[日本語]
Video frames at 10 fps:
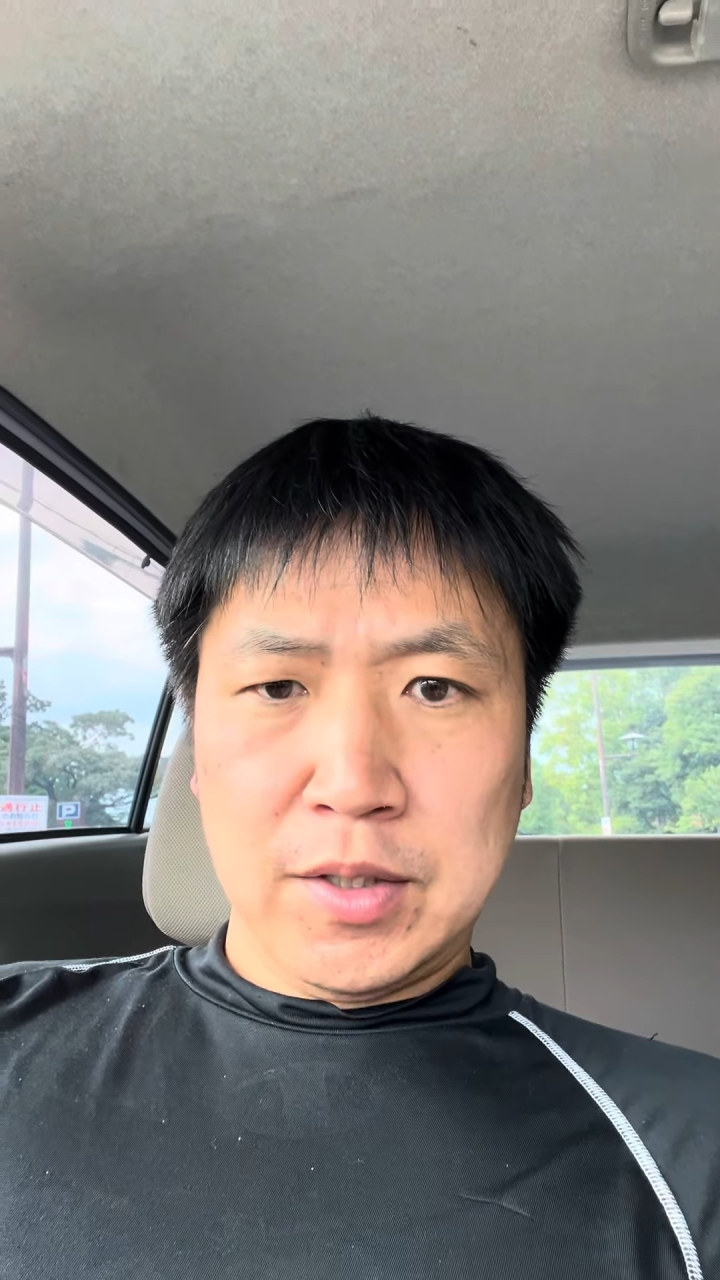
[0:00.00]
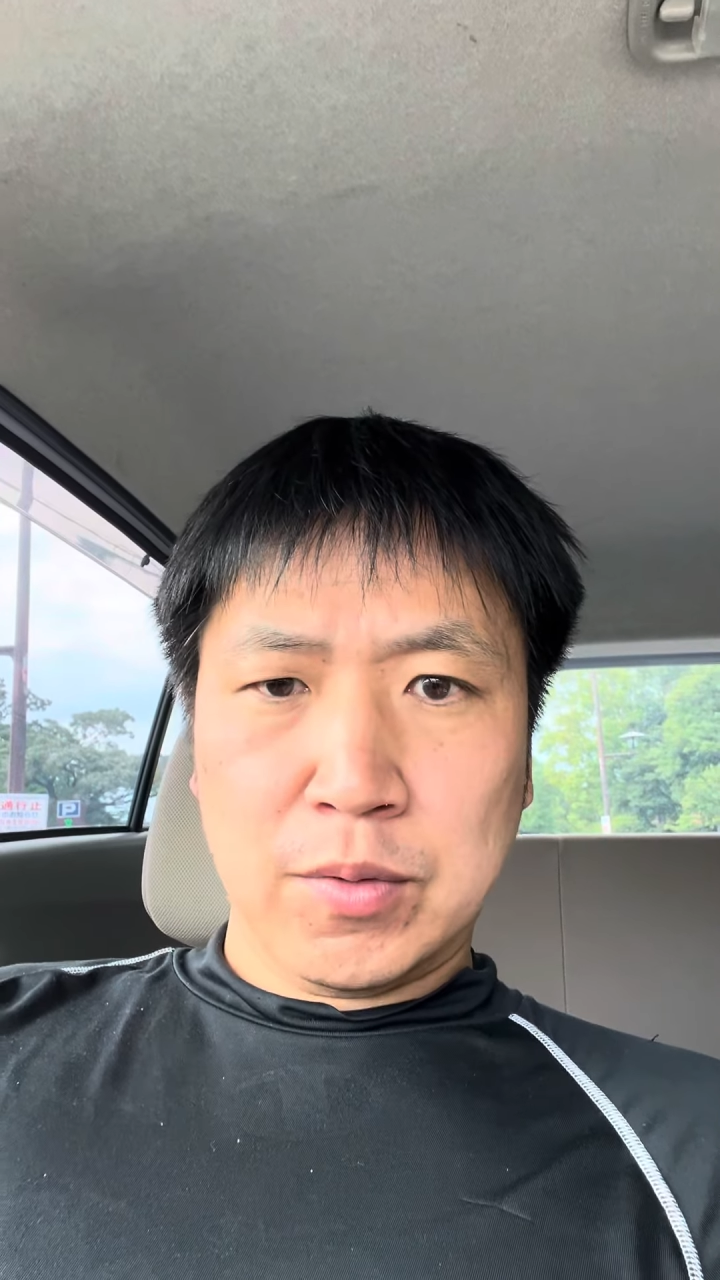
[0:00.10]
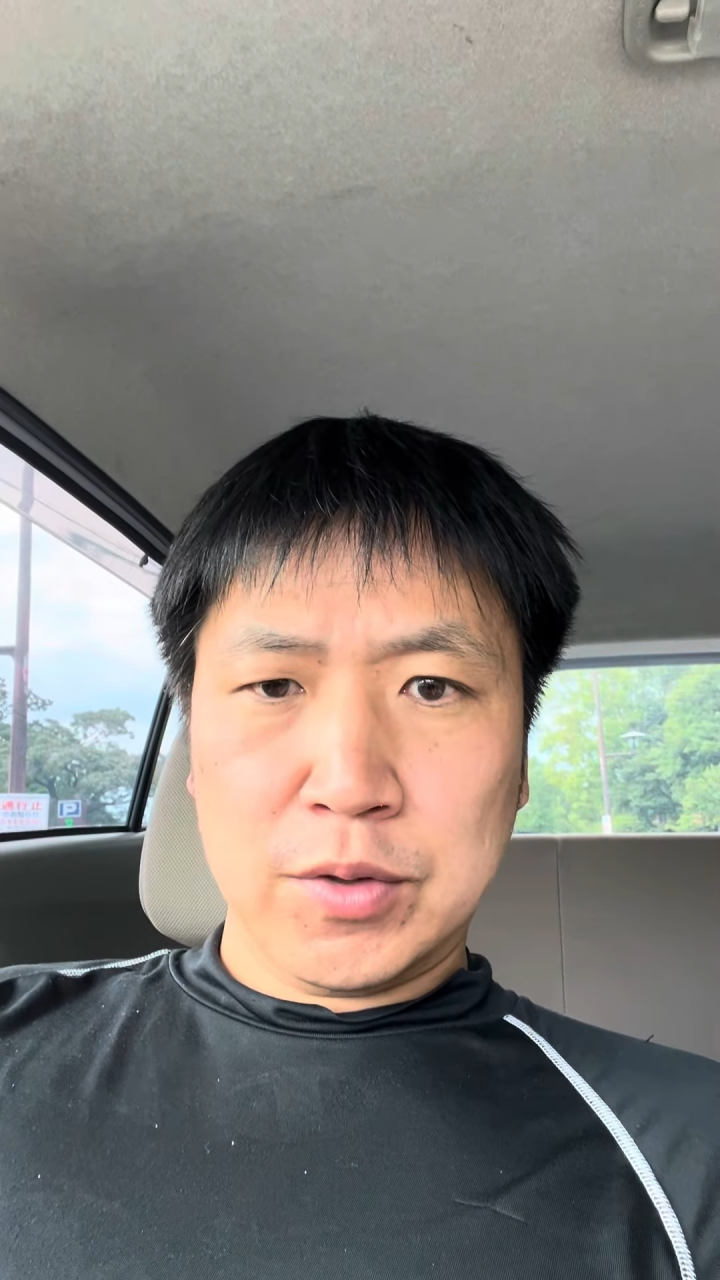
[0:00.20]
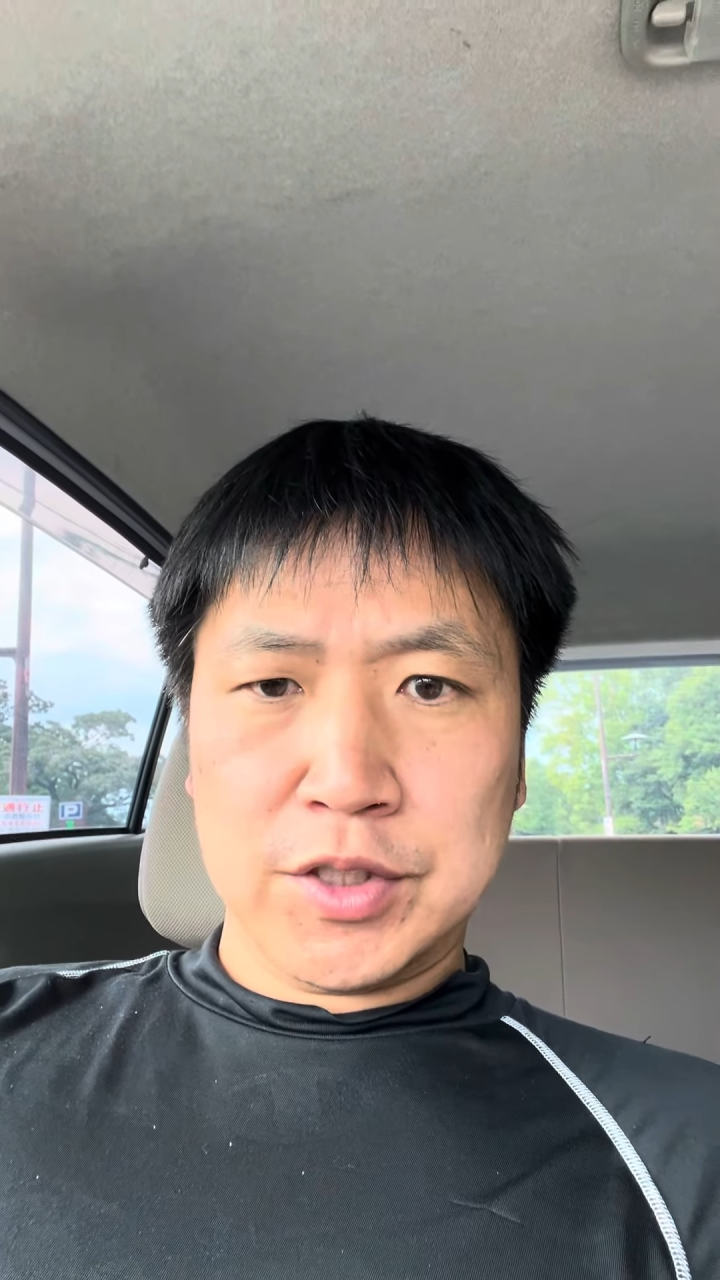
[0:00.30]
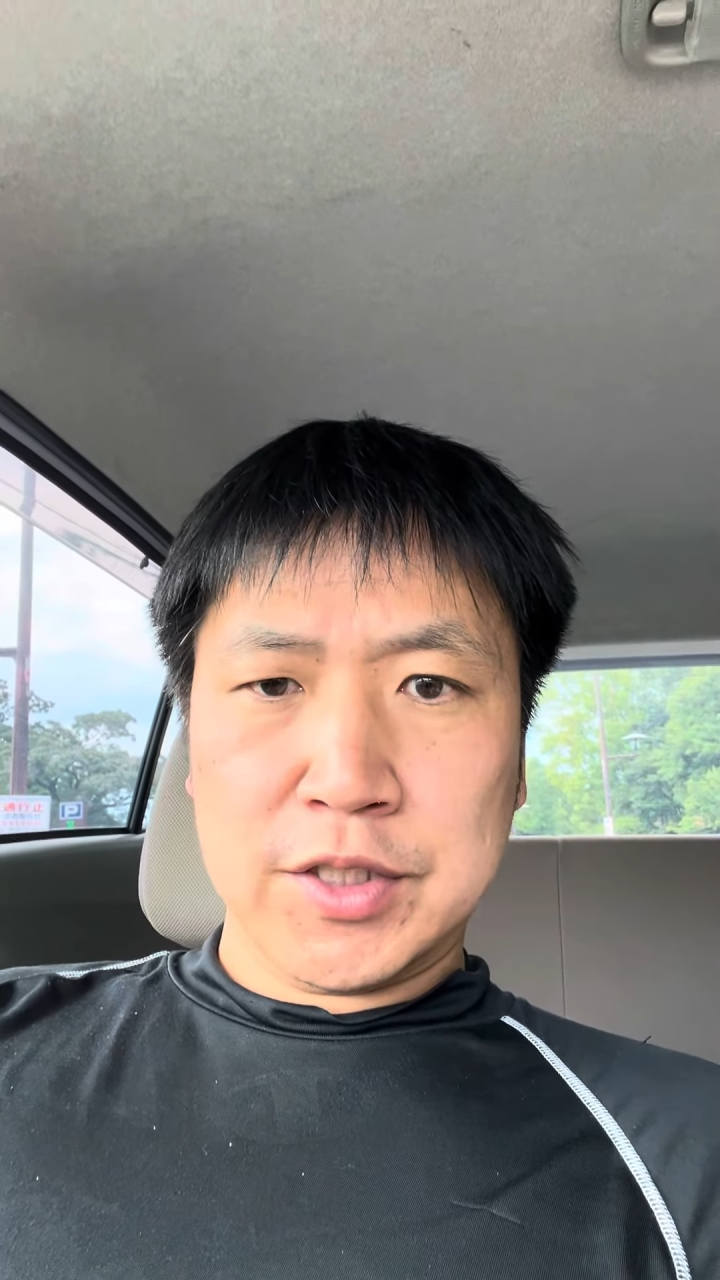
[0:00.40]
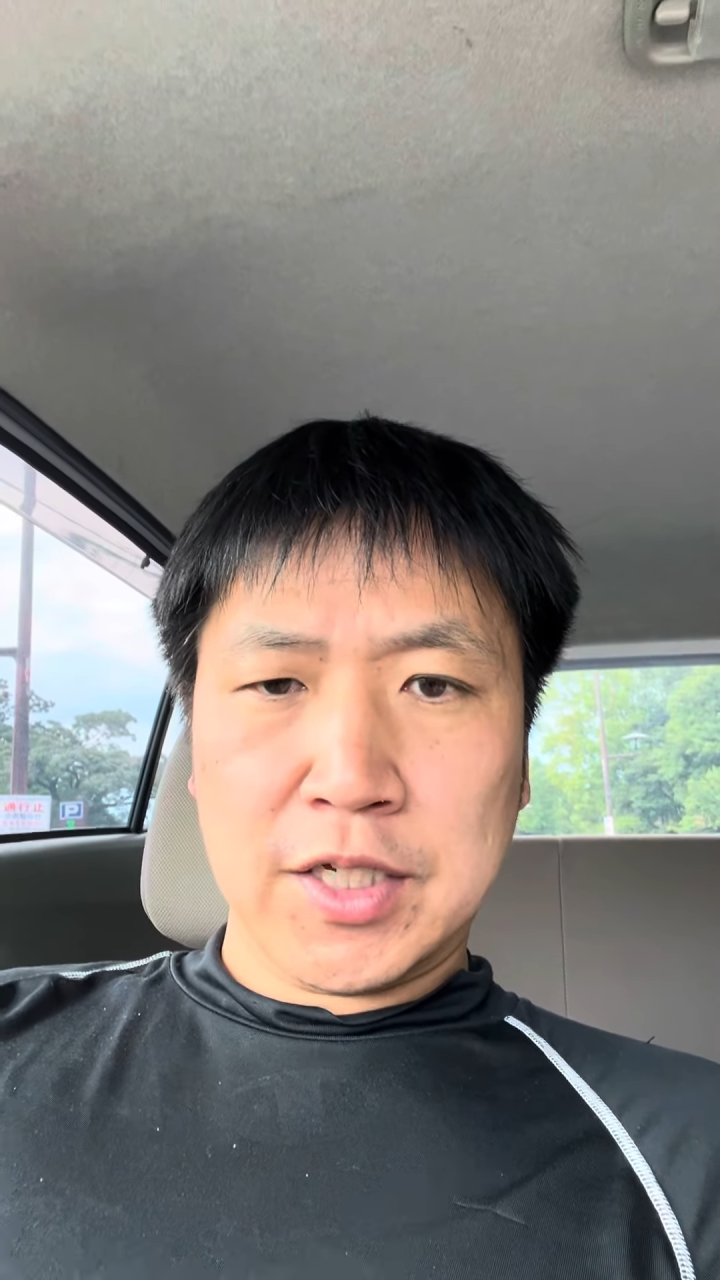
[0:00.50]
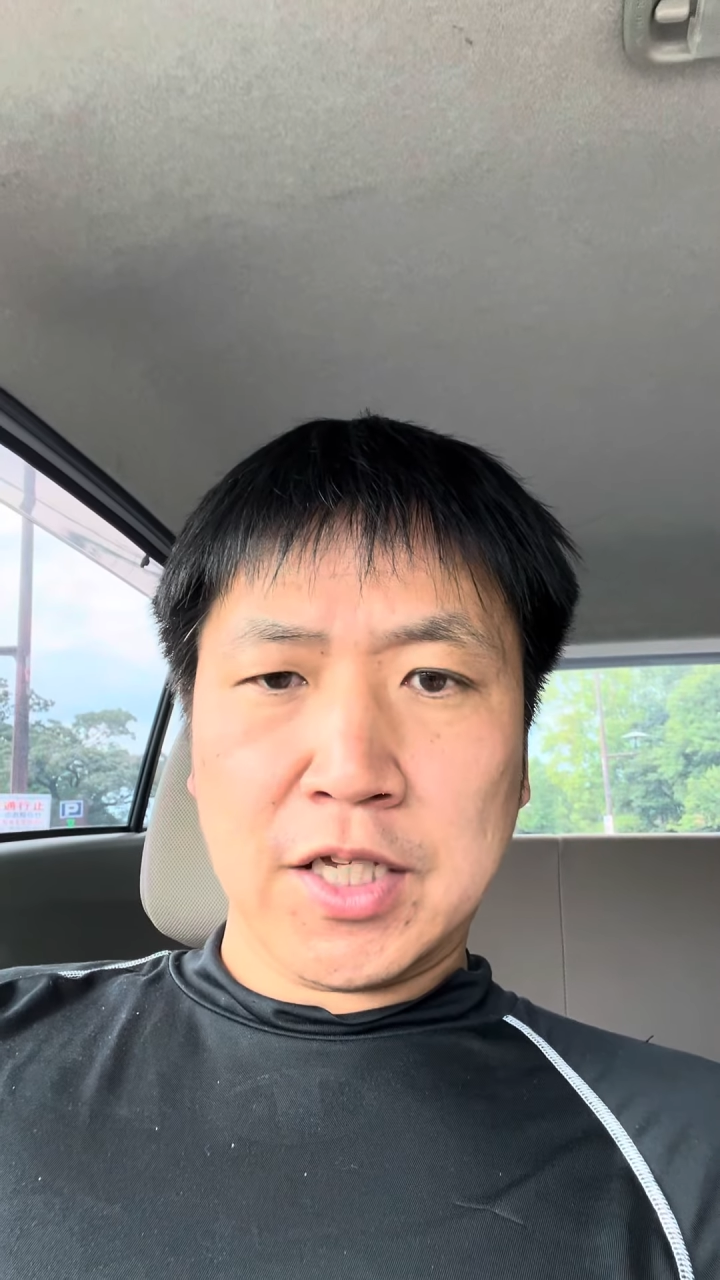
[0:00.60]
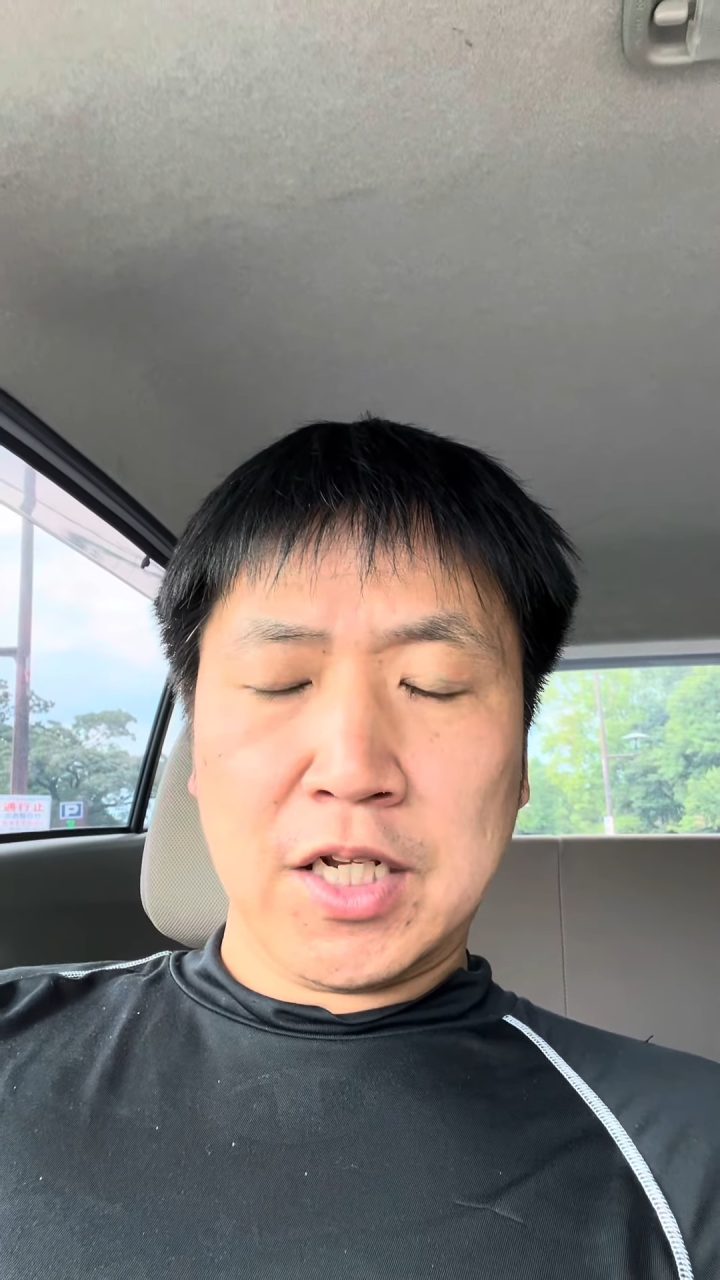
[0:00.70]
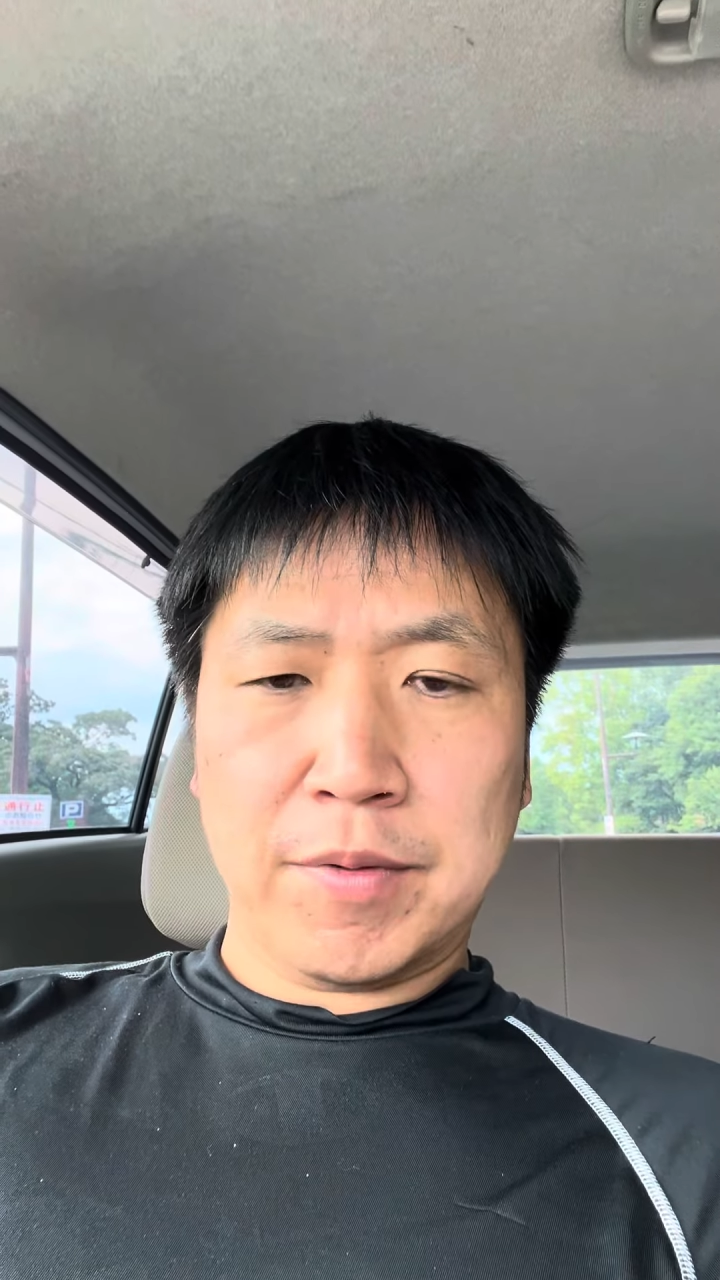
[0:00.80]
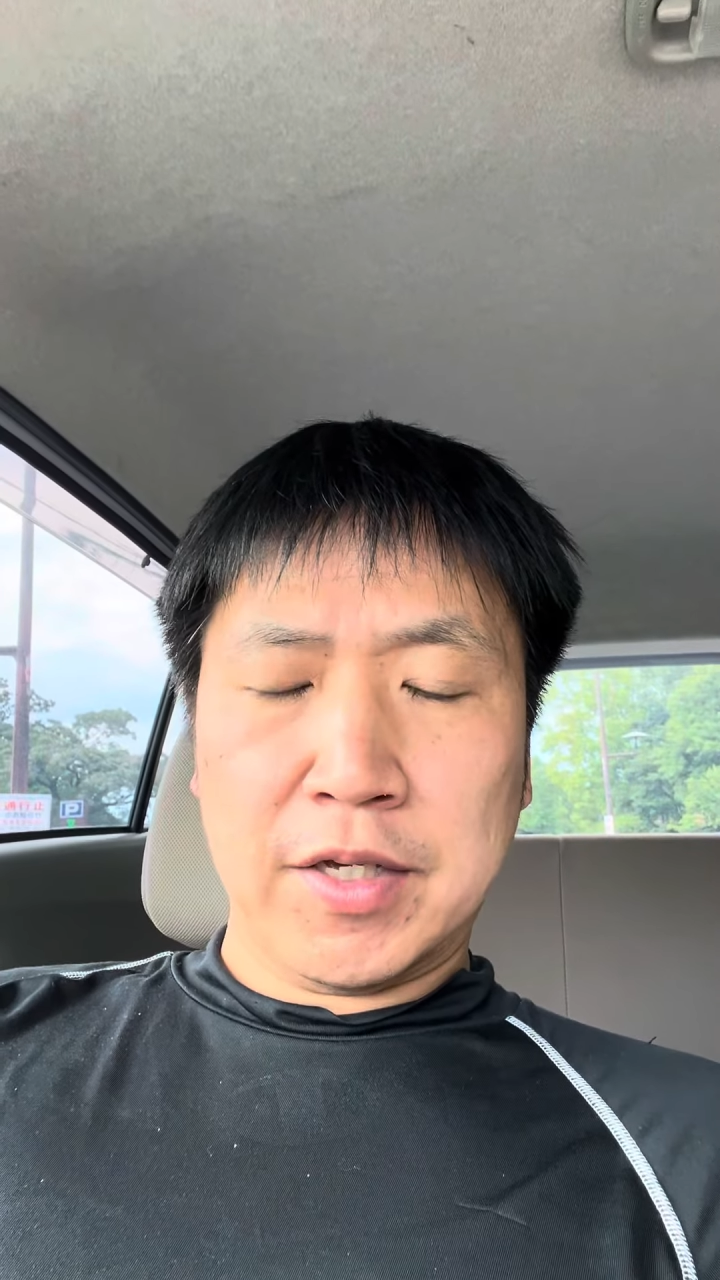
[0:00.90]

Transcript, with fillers: こうしなけれ